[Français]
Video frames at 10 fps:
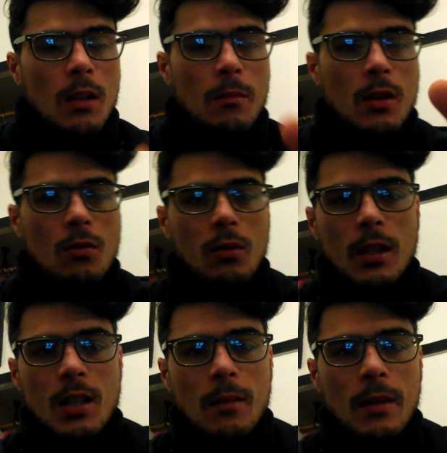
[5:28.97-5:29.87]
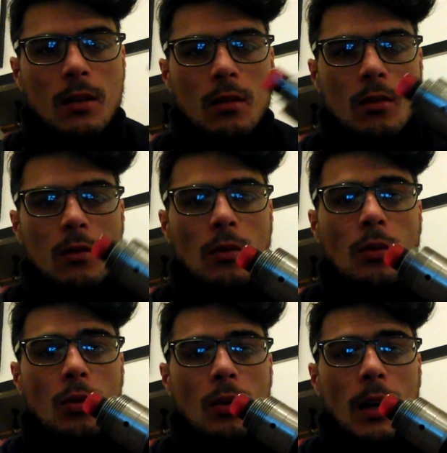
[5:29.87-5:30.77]
Mais sur des diamètres
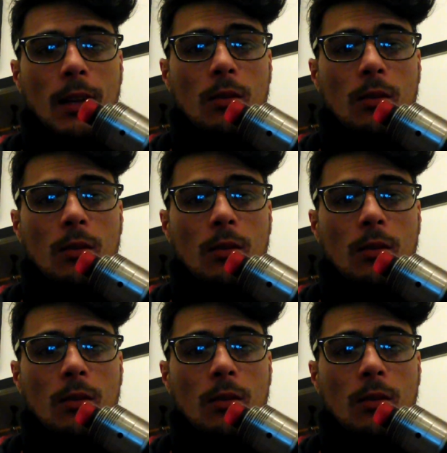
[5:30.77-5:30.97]
2 à